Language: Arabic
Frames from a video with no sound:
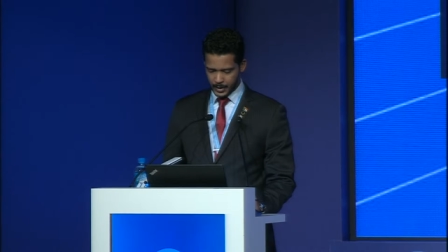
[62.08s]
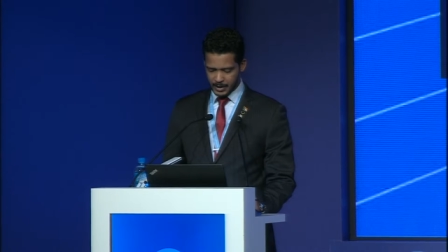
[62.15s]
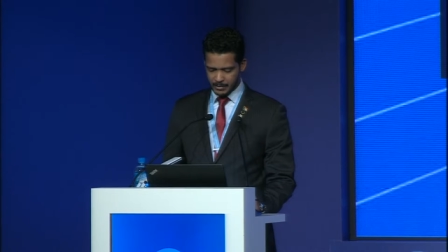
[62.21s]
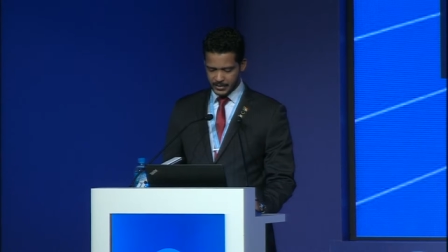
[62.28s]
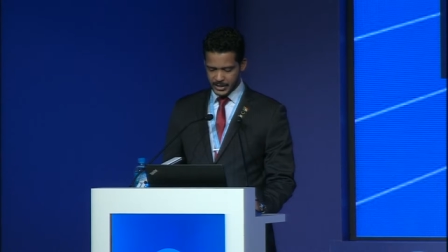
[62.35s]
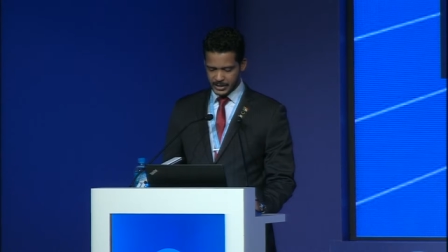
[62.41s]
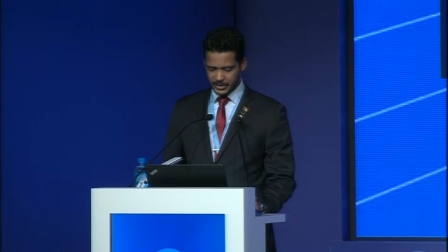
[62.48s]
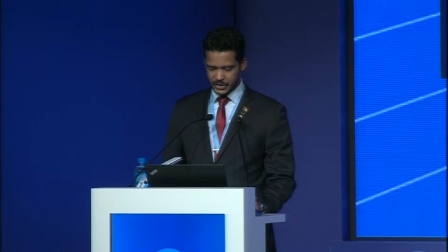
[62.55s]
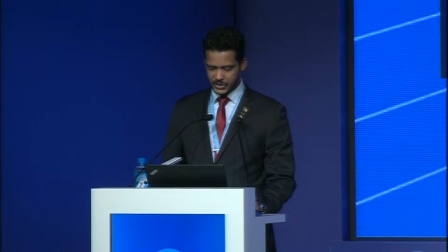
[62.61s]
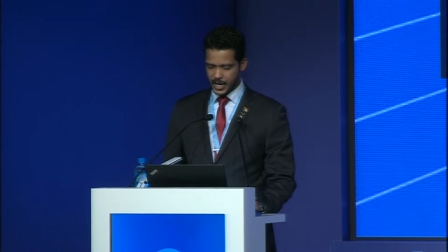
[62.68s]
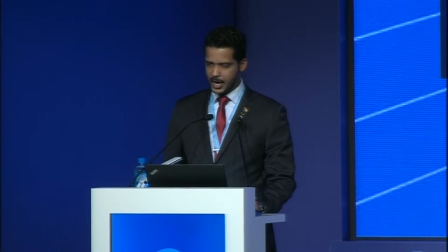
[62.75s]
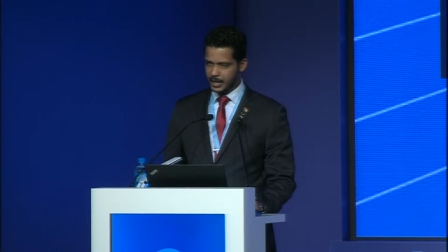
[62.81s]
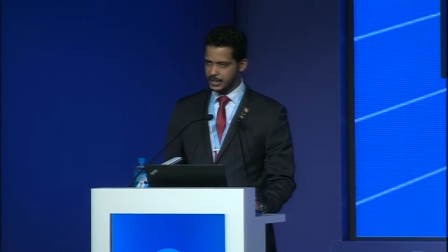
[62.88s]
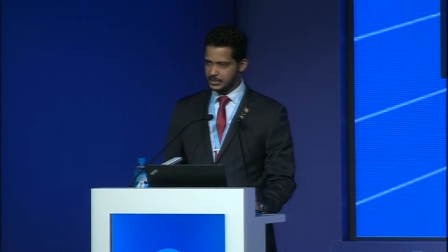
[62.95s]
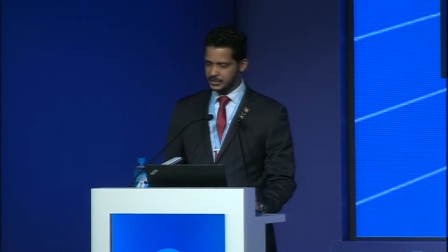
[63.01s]
في
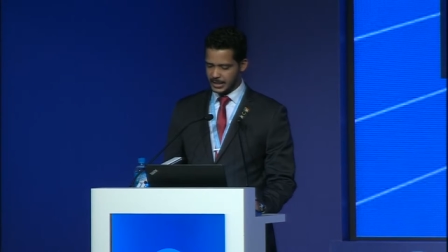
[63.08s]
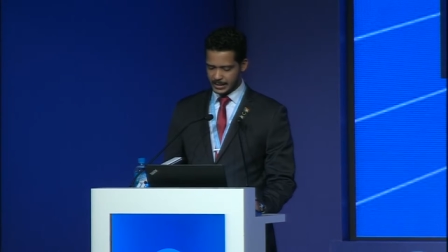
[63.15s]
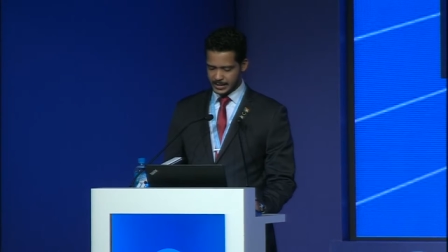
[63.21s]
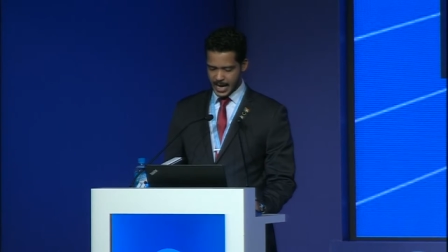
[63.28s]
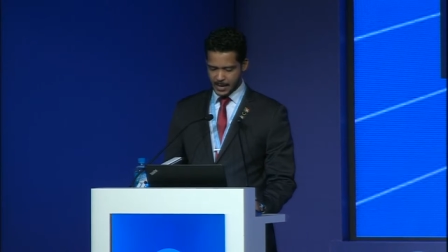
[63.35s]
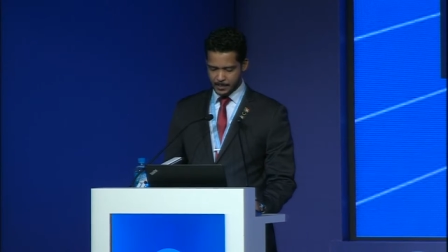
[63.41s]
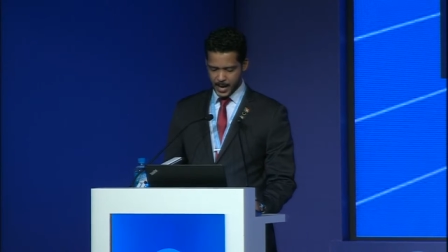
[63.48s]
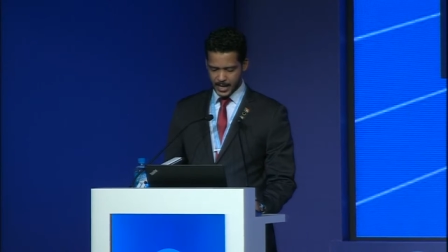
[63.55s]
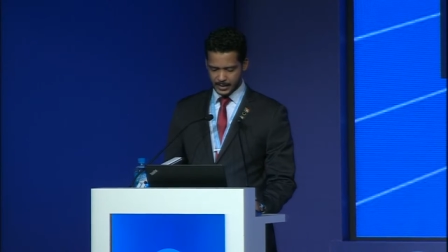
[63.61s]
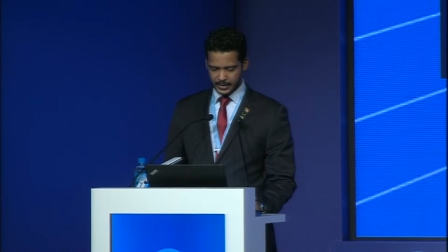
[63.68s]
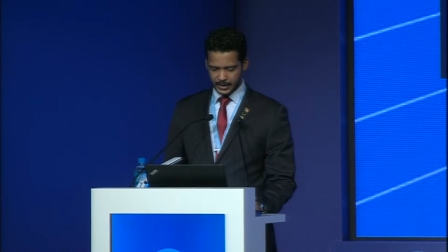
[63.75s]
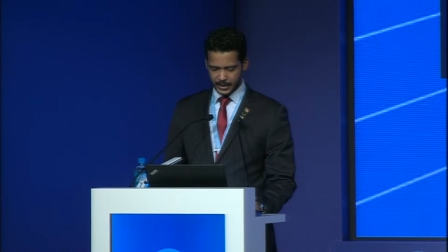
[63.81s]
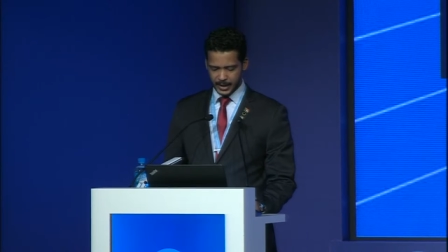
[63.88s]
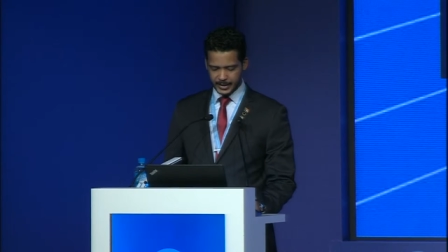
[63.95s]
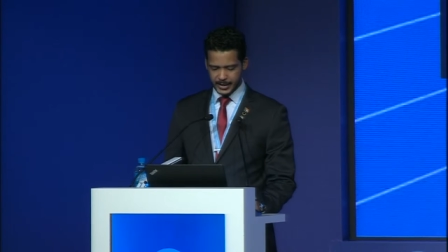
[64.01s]
انتشار استخدامات
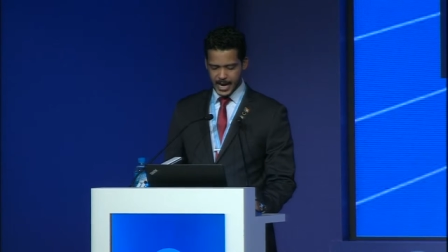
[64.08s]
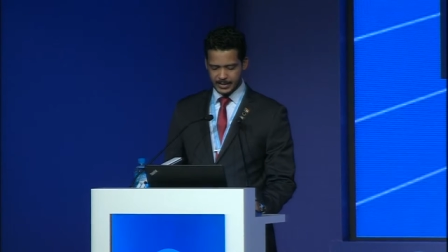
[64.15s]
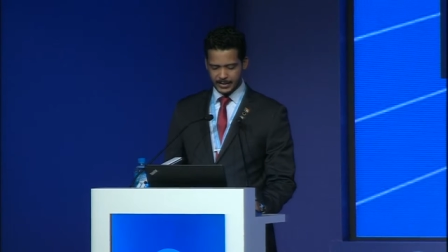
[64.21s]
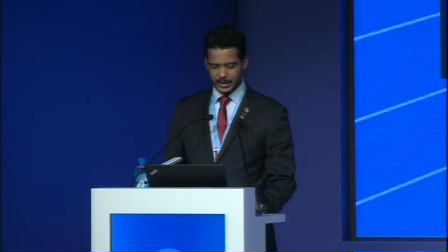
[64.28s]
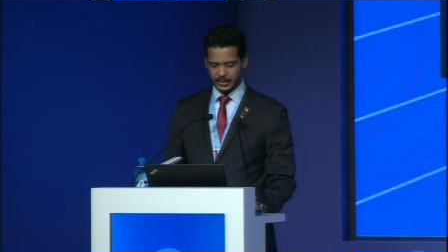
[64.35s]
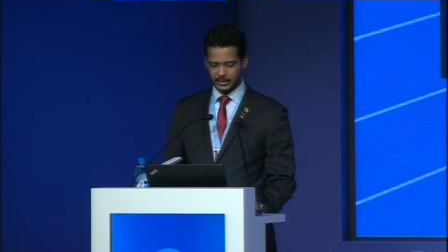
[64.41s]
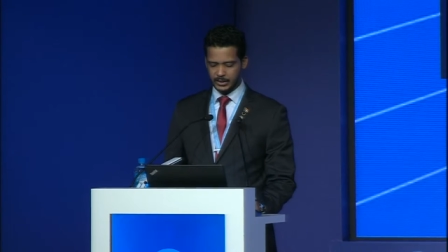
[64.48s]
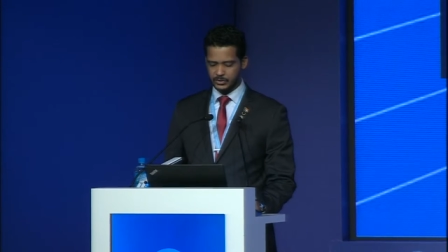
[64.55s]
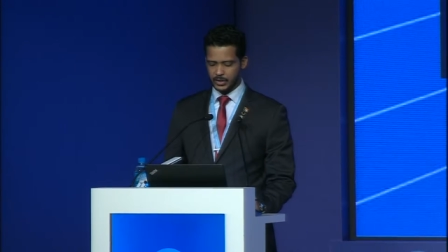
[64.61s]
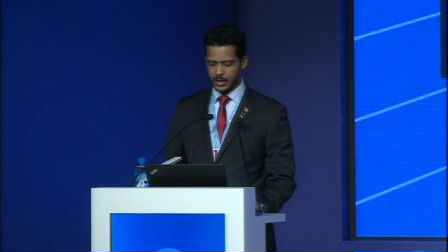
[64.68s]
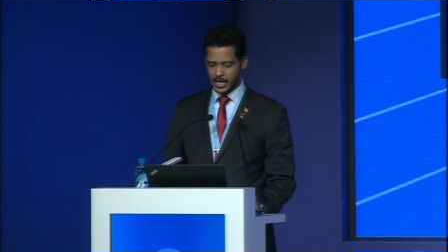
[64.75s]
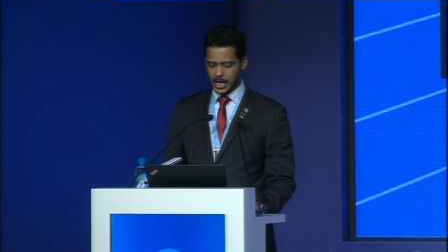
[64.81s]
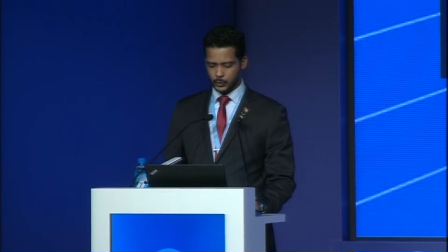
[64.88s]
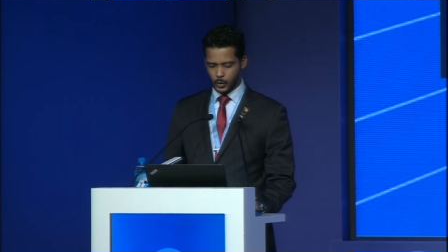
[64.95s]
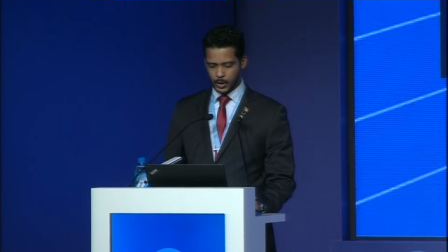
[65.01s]
تقنيات
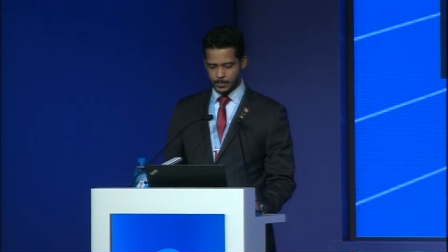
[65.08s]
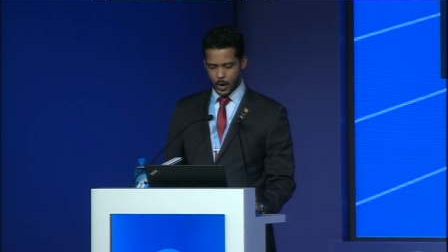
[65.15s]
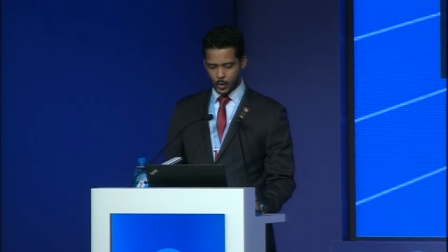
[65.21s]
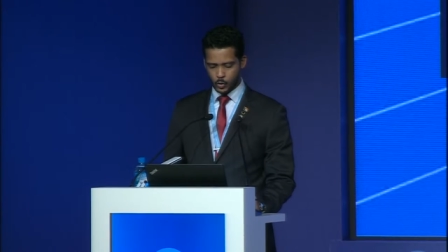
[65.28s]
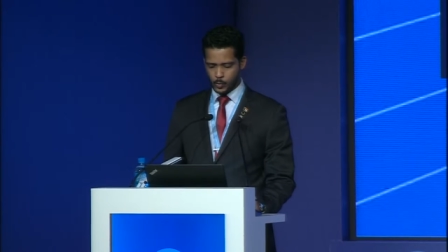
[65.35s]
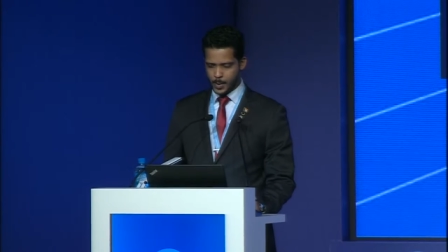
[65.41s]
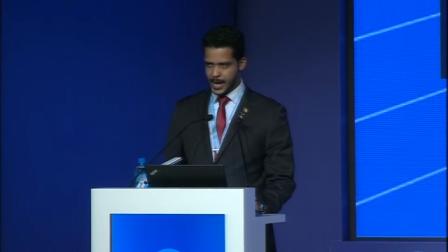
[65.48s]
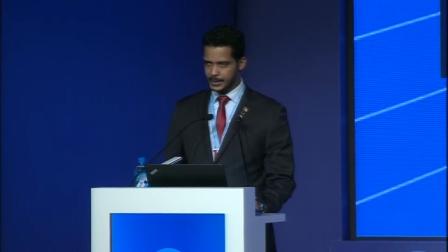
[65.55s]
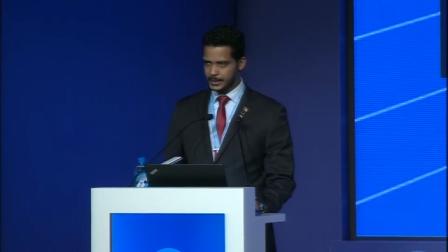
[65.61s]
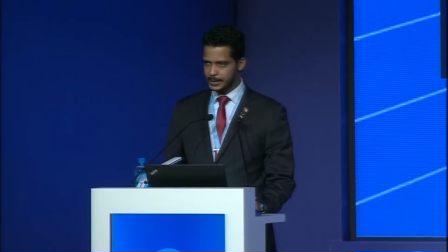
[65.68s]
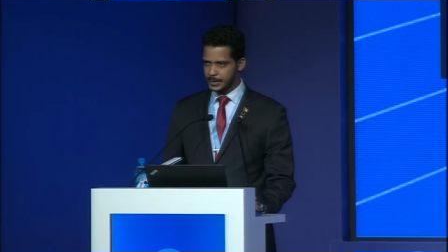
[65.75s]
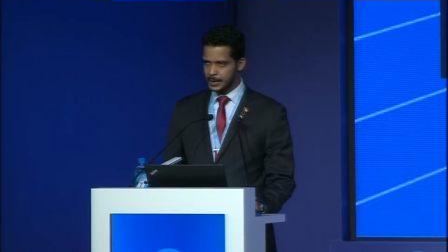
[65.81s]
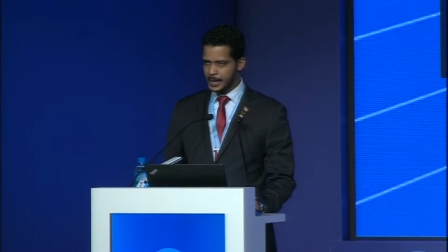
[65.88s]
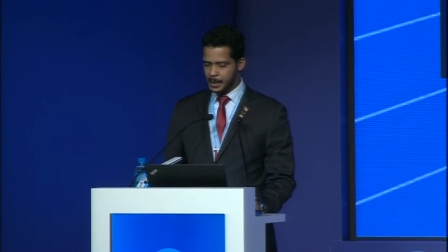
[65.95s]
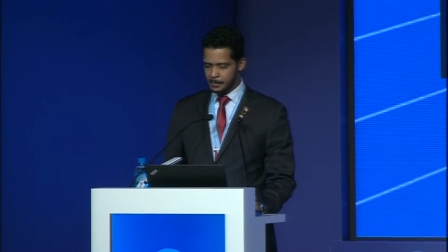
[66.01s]
الاتصالات والمعلومات
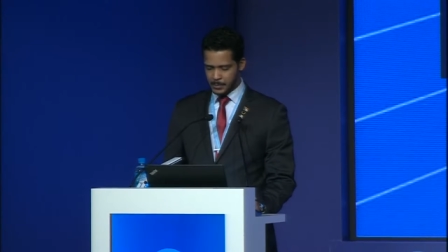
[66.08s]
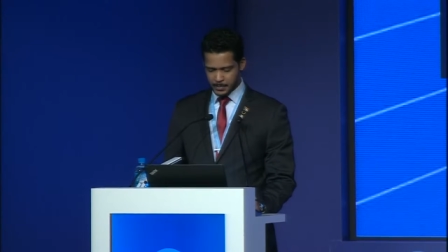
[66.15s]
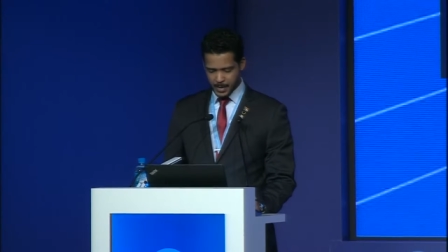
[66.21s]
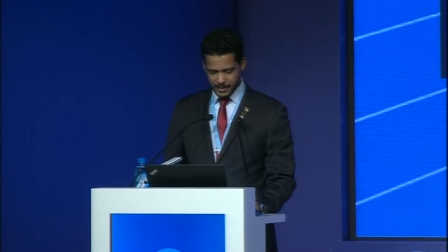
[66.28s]
بما